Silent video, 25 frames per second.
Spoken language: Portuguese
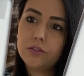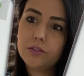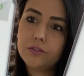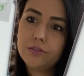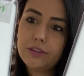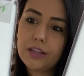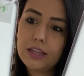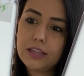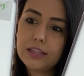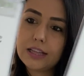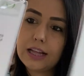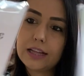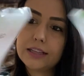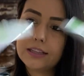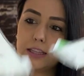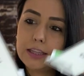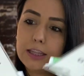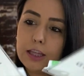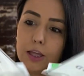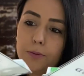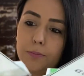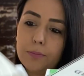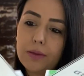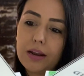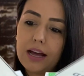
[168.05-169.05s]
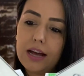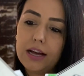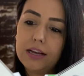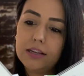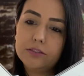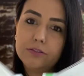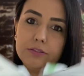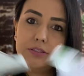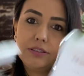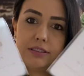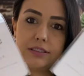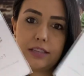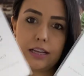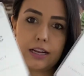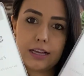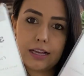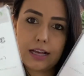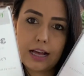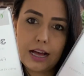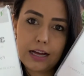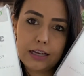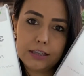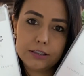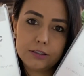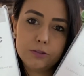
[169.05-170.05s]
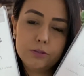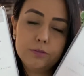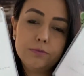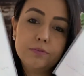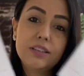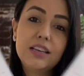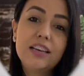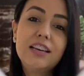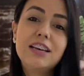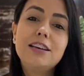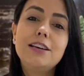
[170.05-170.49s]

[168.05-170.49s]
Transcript: não tem nada quebrado, estragado.